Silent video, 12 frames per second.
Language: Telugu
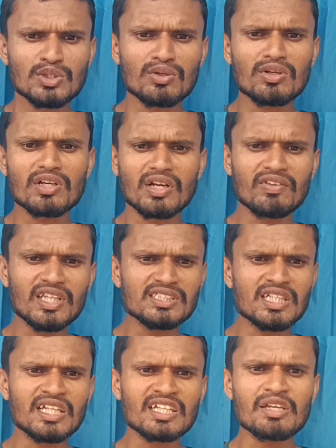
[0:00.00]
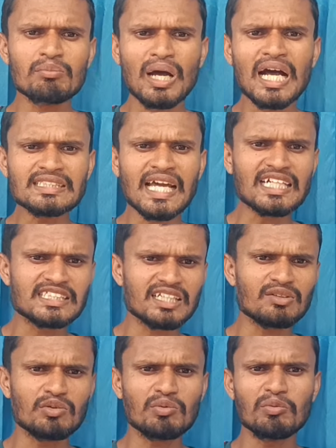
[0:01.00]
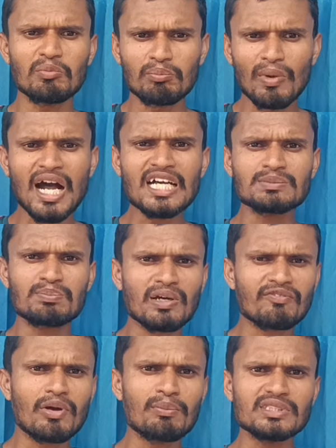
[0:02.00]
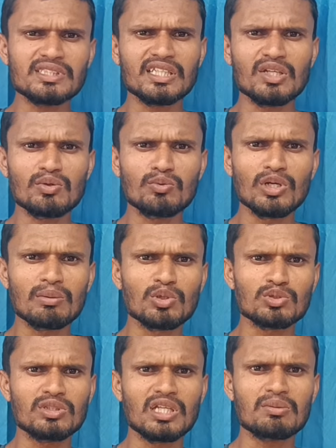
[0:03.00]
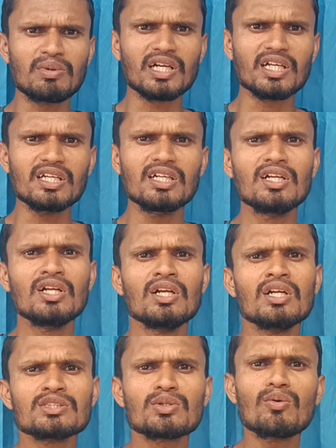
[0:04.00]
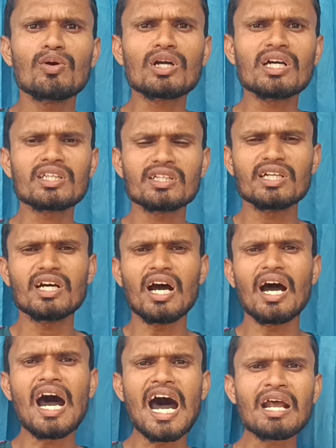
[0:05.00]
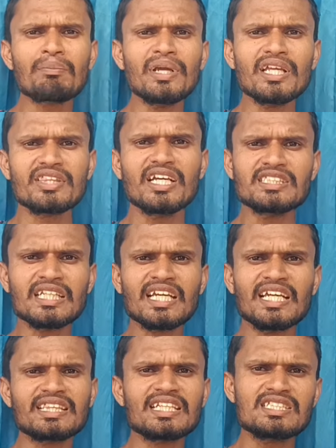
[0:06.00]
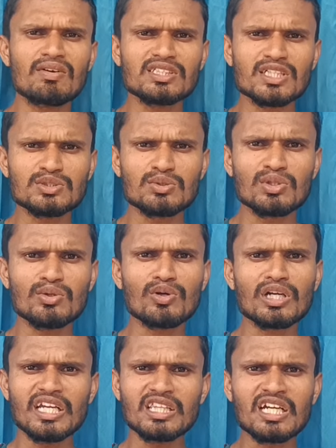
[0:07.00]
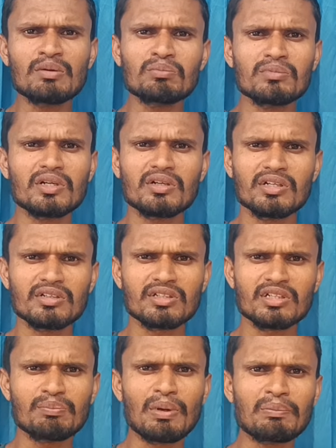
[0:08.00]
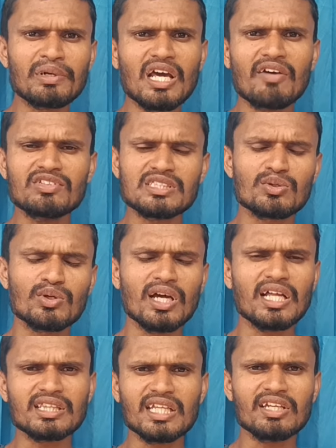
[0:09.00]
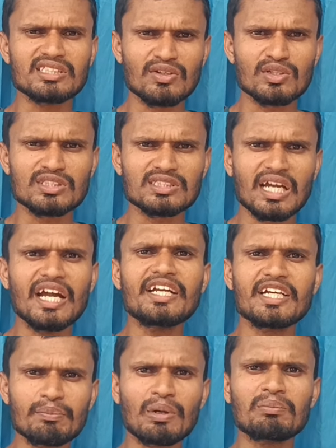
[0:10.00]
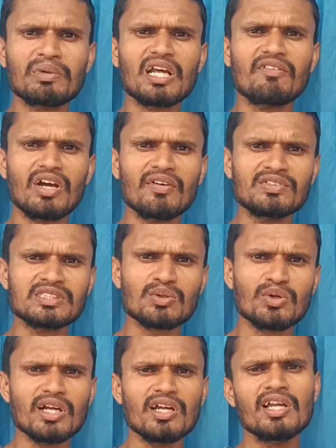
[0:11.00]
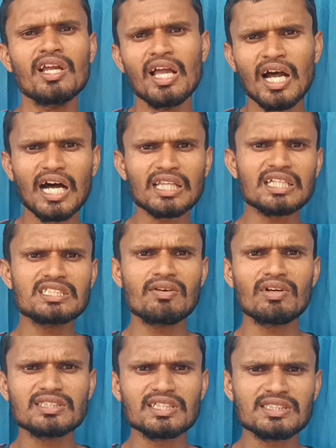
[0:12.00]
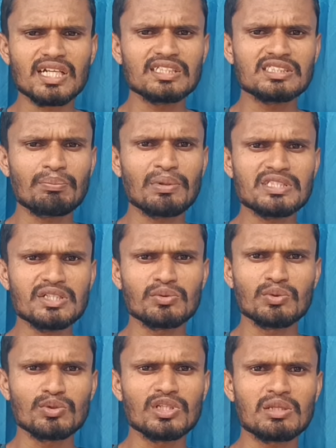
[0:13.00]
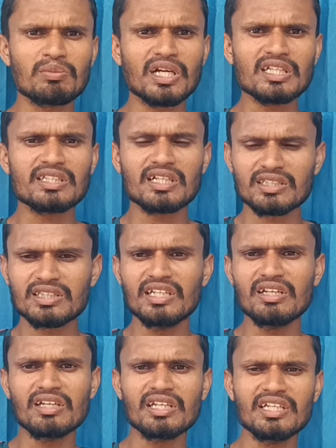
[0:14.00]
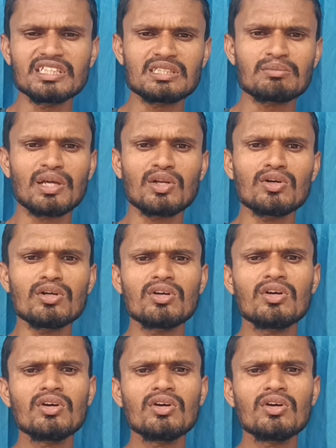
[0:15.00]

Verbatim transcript: సో రవితేజ మాస్ యాక్షన్ మాస్ పర్ఫార్మెన్స్ అయితే ఉండబోతుంది అనమాట సో ఒక ఆర్మీ దేశానికి ఎంత సేవలు చేస్తుందో ఒక ఇన్కమ్ డిపార్ట్మెంట్ ఆఫీసర్ కూడా అంతే సేవ చే ఐటీ డిపార్ట్మెంట్ ఆఫీసర్ కూడా అంతే సేవలు చేస్తారని చెప్పేసి ఉంటుంది అనమాట ఈ సినిమాలో